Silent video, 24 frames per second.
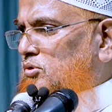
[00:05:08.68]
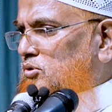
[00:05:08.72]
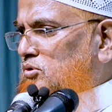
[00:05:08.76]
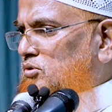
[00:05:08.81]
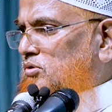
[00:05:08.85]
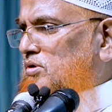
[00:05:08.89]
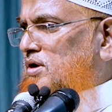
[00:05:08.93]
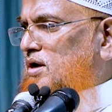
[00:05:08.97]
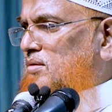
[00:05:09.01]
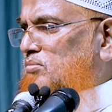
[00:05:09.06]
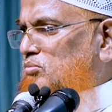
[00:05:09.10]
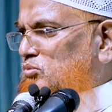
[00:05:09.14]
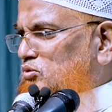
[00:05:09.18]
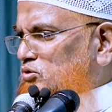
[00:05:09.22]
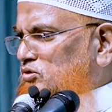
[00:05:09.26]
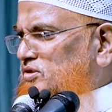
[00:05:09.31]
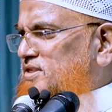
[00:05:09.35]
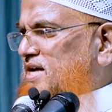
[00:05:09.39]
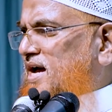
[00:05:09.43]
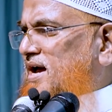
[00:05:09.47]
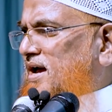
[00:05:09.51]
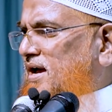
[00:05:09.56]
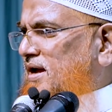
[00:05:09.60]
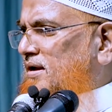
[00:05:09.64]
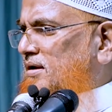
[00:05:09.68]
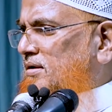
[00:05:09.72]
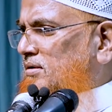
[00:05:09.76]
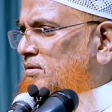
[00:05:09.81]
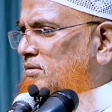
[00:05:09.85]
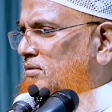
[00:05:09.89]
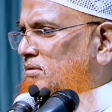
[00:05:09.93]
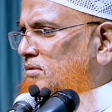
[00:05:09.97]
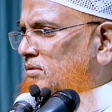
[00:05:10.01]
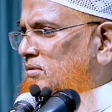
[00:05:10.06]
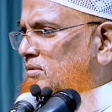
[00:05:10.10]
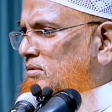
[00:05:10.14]
নোংরা মুজা
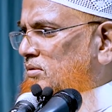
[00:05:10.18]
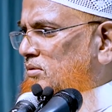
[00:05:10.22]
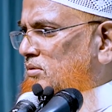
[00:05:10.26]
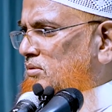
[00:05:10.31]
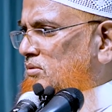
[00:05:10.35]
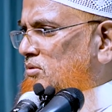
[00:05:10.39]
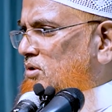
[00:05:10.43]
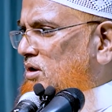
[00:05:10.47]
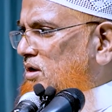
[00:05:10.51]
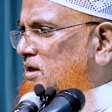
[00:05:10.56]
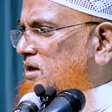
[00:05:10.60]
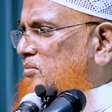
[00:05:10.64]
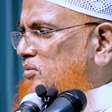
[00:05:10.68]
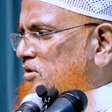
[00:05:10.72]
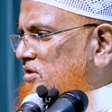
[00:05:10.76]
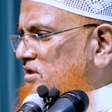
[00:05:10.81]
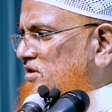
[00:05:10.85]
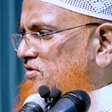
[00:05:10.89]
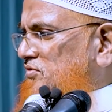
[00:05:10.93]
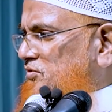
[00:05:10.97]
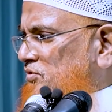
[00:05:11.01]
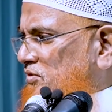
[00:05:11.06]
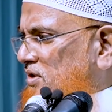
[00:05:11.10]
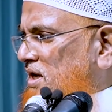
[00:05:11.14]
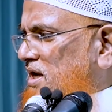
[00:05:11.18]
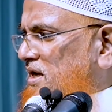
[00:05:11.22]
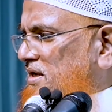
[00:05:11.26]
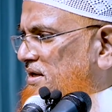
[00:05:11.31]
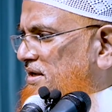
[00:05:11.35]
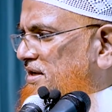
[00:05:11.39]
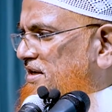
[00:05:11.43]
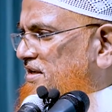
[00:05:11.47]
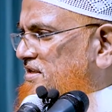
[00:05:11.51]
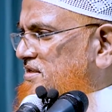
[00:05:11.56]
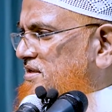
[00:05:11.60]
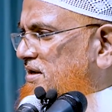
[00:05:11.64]
ঘরের মধ্যে ঝুলায়
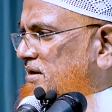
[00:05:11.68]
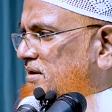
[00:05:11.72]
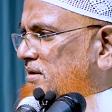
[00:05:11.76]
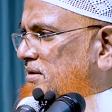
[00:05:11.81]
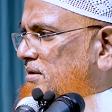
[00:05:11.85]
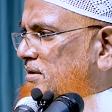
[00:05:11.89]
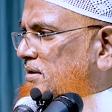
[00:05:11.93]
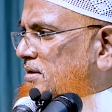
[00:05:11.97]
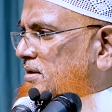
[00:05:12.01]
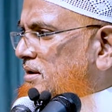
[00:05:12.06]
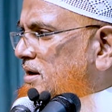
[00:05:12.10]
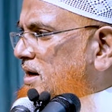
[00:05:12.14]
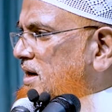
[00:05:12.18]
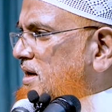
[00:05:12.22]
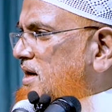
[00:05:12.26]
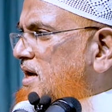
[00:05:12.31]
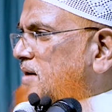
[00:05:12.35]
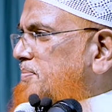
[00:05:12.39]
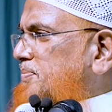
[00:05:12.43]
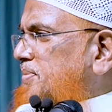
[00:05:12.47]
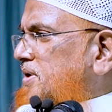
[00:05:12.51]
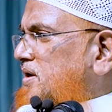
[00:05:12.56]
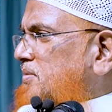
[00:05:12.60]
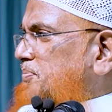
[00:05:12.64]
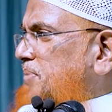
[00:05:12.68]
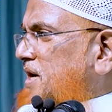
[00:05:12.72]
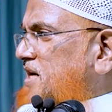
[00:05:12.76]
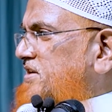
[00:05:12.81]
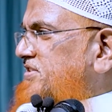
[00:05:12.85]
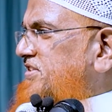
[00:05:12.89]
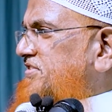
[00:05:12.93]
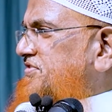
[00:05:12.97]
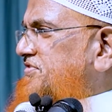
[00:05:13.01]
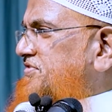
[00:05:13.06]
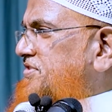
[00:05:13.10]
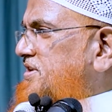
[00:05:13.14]
রেখেছেন আর আপনার
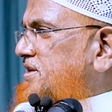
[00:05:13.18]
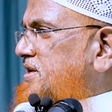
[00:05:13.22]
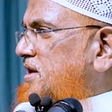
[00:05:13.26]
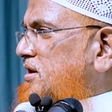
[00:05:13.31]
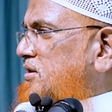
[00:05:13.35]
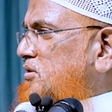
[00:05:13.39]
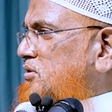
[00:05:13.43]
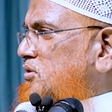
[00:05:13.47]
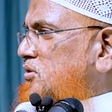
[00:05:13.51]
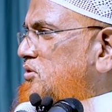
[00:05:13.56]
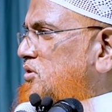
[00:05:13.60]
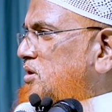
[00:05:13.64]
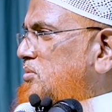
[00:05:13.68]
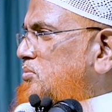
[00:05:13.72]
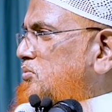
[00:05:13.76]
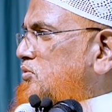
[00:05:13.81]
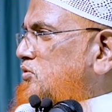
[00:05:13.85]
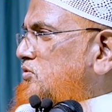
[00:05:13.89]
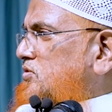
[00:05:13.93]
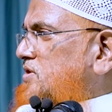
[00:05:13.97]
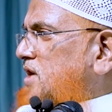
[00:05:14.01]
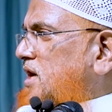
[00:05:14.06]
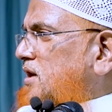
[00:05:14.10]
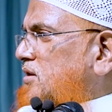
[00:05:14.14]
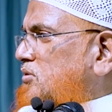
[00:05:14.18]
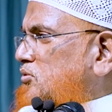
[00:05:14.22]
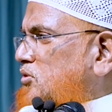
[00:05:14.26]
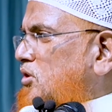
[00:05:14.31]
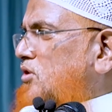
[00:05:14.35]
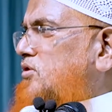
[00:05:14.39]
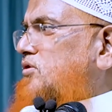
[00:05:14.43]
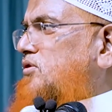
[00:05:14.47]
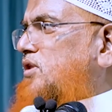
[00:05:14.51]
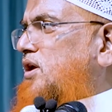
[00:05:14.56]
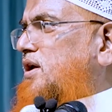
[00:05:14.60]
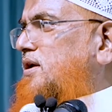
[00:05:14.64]
পাশের সিটের লোক ওই মুজার
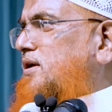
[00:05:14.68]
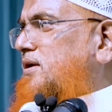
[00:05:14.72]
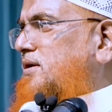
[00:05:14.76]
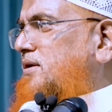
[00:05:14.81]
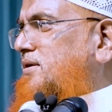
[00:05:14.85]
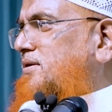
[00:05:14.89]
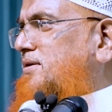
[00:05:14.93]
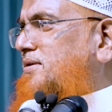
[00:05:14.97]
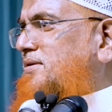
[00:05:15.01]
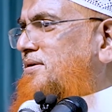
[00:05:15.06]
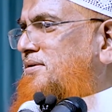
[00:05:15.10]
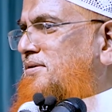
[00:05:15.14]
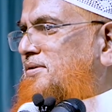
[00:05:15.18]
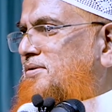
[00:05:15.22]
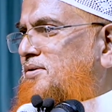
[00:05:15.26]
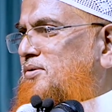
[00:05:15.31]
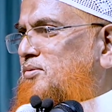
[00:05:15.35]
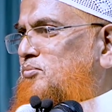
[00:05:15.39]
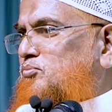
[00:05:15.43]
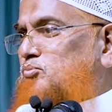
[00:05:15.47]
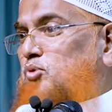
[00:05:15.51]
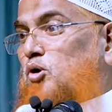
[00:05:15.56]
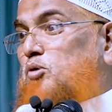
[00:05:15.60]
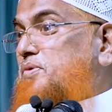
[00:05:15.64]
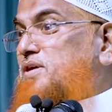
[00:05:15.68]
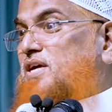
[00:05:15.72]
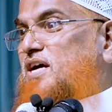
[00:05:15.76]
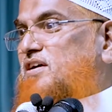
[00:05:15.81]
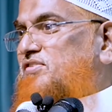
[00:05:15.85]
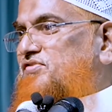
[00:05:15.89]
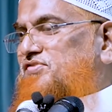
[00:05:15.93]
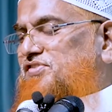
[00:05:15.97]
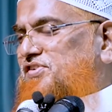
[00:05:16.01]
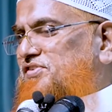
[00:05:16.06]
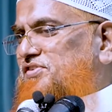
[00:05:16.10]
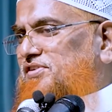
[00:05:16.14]
গন্ধে বমি
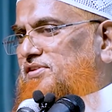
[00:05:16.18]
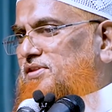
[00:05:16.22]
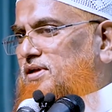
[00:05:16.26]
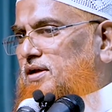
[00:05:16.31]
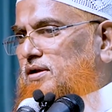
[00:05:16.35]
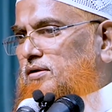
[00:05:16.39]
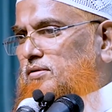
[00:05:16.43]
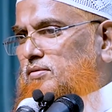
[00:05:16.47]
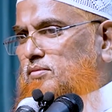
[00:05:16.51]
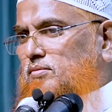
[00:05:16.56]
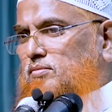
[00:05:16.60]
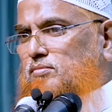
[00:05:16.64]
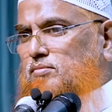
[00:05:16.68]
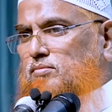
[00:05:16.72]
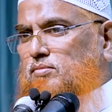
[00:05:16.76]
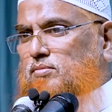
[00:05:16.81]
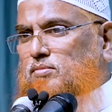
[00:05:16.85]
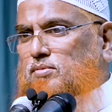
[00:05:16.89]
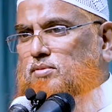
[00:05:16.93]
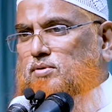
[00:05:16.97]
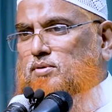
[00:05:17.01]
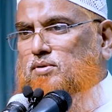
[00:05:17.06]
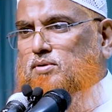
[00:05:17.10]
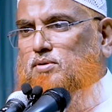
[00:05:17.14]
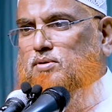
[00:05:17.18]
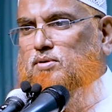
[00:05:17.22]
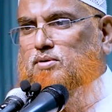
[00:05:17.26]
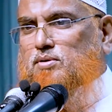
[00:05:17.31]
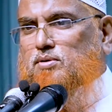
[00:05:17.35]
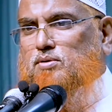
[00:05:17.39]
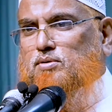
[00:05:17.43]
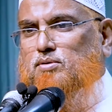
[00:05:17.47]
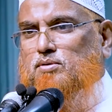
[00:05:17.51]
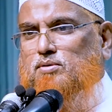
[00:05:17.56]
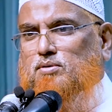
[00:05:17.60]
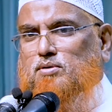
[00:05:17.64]
আসতেছে তার
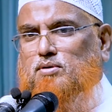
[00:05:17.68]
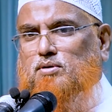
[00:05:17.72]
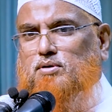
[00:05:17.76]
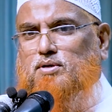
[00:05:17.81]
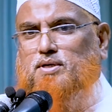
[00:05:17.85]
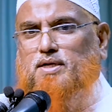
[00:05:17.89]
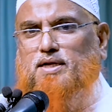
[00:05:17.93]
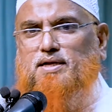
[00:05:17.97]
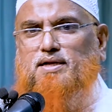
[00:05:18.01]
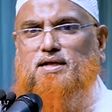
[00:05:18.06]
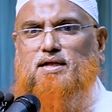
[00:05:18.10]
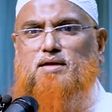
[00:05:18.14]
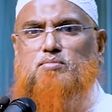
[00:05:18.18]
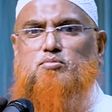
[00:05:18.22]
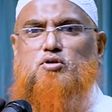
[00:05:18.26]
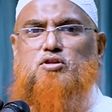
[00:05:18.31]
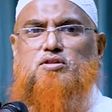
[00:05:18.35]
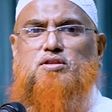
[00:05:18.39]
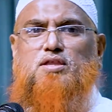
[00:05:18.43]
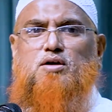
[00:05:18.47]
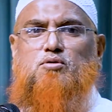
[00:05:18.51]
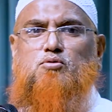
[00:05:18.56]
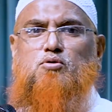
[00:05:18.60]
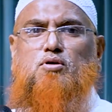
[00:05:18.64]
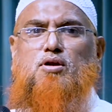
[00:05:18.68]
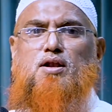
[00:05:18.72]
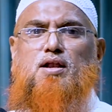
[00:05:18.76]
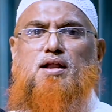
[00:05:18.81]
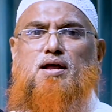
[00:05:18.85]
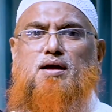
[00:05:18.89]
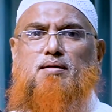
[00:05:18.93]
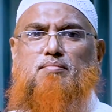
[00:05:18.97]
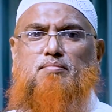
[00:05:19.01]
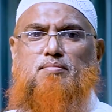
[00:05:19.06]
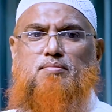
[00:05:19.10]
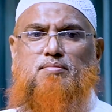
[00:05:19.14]
ট্রেনের মধ্যে
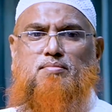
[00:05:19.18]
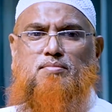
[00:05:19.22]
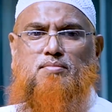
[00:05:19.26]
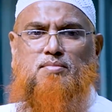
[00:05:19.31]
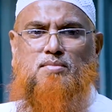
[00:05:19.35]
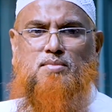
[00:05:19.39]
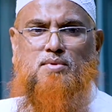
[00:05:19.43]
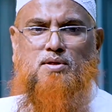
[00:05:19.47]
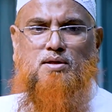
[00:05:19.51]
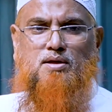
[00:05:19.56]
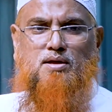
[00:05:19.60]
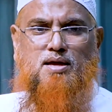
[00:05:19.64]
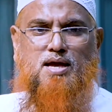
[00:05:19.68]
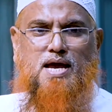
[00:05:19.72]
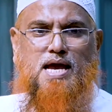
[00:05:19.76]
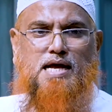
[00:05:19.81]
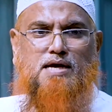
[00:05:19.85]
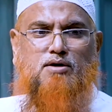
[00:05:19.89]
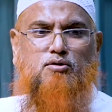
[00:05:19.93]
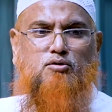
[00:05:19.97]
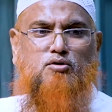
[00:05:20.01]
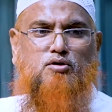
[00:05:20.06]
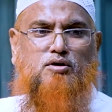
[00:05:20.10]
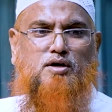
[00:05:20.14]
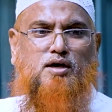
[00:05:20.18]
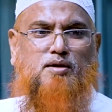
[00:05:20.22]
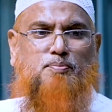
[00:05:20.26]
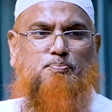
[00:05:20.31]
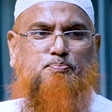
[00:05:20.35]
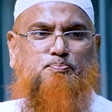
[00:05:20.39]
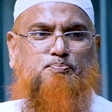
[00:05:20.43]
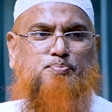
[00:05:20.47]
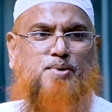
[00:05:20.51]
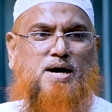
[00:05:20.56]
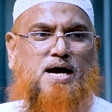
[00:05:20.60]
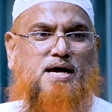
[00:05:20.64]
উঠলাম এক লোকের
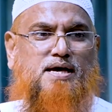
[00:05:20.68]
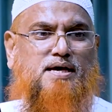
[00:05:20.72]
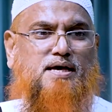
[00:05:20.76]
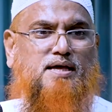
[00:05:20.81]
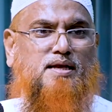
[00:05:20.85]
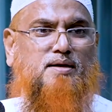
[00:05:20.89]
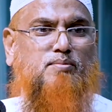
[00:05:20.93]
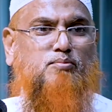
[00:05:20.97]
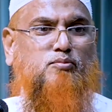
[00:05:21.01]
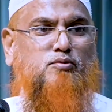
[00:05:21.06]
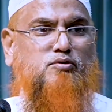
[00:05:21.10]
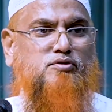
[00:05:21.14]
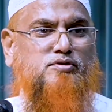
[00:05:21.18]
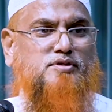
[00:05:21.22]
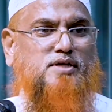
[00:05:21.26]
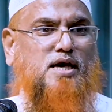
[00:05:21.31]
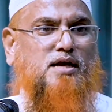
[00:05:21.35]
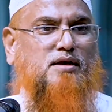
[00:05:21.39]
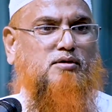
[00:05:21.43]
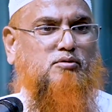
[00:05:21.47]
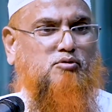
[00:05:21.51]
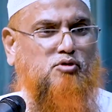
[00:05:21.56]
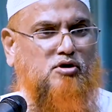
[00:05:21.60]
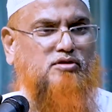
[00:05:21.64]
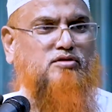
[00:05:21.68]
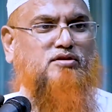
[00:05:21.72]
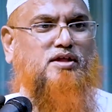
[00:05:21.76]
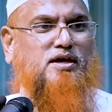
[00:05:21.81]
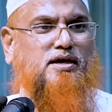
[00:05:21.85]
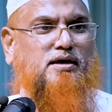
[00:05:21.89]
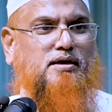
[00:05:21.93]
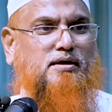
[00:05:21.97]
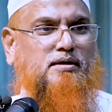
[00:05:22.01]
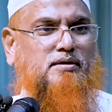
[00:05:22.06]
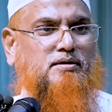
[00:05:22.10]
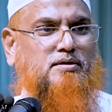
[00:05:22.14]
পায়ের মুজার
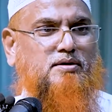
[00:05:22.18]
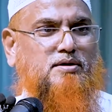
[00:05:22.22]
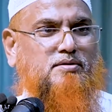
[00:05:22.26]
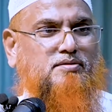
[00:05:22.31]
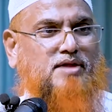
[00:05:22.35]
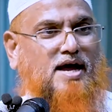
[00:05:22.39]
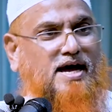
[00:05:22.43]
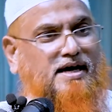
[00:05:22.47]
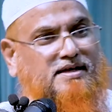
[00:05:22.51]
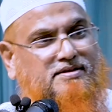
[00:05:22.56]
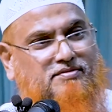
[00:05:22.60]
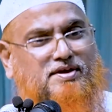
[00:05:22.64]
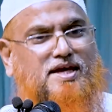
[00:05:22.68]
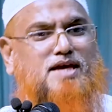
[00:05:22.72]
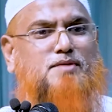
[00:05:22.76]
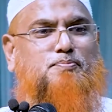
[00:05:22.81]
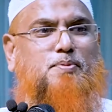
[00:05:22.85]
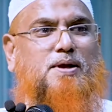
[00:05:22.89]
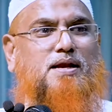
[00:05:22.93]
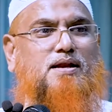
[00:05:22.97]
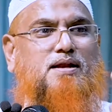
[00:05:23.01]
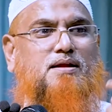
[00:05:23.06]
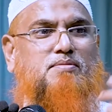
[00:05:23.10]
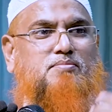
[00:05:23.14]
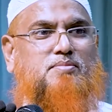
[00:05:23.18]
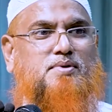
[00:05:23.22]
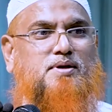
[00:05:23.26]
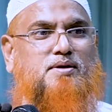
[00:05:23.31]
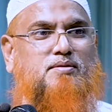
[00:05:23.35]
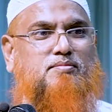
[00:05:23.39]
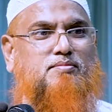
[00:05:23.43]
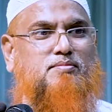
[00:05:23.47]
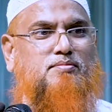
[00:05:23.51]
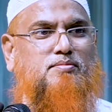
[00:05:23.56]
গন্ধে থাকতেই পারলাম না